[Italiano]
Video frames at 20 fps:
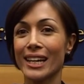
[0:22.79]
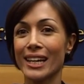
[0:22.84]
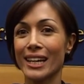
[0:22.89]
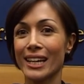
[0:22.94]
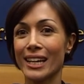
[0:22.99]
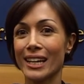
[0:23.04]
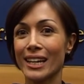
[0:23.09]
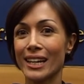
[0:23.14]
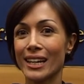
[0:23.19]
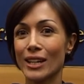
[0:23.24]

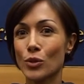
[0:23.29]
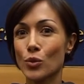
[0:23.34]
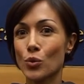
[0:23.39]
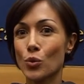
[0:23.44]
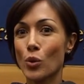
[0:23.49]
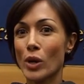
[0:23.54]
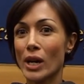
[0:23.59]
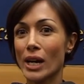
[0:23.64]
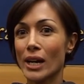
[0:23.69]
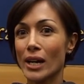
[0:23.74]
eh, la
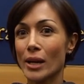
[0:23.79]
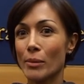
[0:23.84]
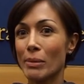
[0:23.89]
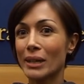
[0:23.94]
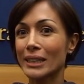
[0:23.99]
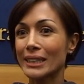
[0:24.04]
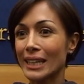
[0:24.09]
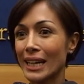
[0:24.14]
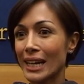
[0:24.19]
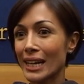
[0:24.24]
sua
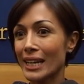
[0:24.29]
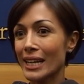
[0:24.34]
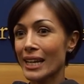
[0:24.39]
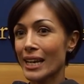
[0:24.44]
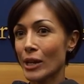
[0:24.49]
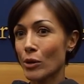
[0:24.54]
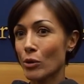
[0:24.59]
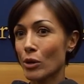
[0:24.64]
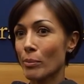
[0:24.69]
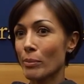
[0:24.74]

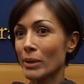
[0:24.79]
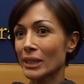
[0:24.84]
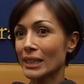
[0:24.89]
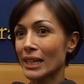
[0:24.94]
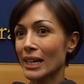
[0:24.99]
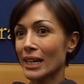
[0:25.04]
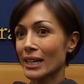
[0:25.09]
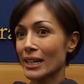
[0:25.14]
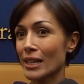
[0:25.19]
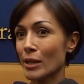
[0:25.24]
battaglia è una
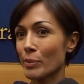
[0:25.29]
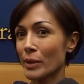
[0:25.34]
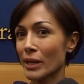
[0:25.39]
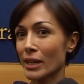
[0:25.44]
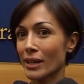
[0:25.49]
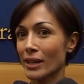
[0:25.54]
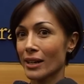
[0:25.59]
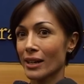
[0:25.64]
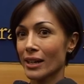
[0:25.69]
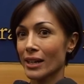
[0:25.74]
battaglia
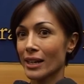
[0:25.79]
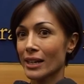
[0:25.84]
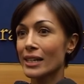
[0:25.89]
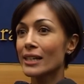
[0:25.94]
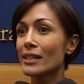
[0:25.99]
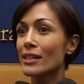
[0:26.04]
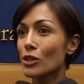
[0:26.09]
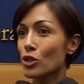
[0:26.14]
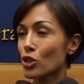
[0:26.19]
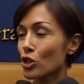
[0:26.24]
per la
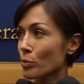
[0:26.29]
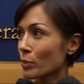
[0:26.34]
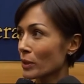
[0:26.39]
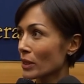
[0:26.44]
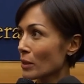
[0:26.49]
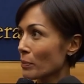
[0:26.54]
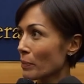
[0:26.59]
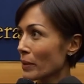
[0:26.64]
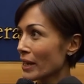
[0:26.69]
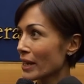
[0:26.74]
leadership
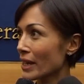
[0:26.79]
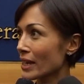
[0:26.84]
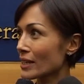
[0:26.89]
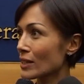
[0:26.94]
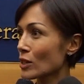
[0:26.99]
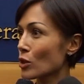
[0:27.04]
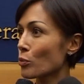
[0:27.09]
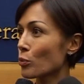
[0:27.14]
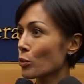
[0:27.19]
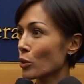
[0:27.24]
del
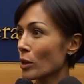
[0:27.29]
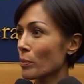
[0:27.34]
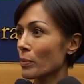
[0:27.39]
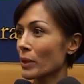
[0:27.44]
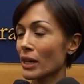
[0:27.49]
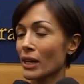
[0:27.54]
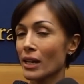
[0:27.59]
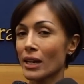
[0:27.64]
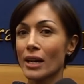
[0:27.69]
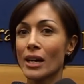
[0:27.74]
Paese oppure
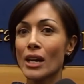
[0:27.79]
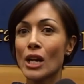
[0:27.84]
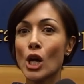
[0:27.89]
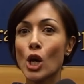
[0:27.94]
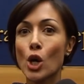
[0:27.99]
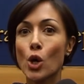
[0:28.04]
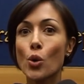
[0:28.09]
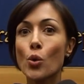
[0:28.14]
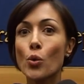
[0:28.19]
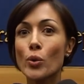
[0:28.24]
per
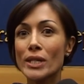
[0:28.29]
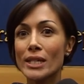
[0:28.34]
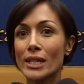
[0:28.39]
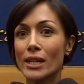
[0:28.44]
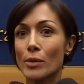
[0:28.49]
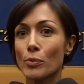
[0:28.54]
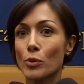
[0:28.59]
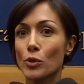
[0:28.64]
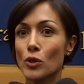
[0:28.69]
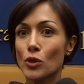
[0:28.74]

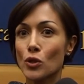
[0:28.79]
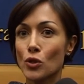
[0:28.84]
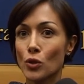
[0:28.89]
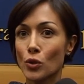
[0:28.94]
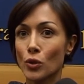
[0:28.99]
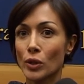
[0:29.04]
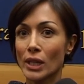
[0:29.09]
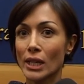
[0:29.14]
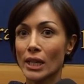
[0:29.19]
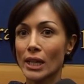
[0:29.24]
conquistare
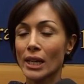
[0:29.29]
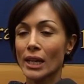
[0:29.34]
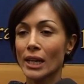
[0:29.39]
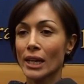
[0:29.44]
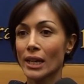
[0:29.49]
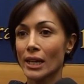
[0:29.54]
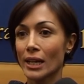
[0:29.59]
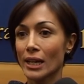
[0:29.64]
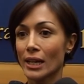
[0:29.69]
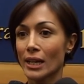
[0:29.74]
posizioni
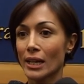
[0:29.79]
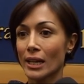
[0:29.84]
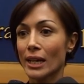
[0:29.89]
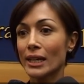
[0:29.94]
eh,